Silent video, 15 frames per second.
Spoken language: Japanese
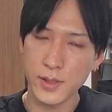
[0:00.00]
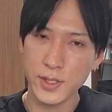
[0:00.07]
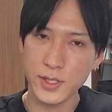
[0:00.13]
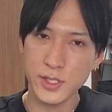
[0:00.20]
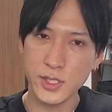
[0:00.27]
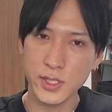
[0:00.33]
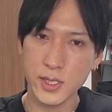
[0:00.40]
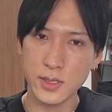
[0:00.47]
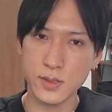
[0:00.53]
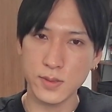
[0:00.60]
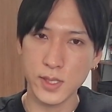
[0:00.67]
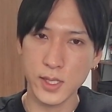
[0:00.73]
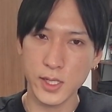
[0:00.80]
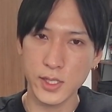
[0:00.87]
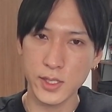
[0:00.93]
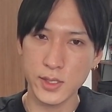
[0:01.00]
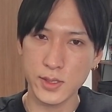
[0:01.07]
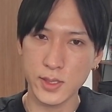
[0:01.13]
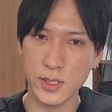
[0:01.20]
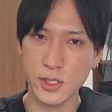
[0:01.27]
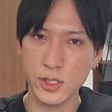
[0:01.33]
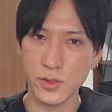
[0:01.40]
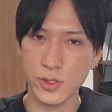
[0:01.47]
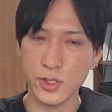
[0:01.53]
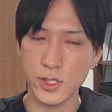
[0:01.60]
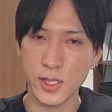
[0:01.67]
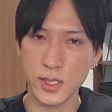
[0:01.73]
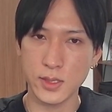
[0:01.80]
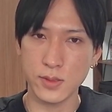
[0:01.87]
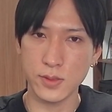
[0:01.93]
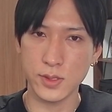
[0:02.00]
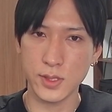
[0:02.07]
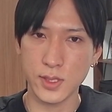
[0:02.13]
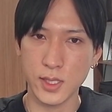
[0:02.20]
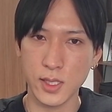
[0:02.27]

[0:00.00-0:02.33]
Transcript: 1月の高値率が一応7月の5日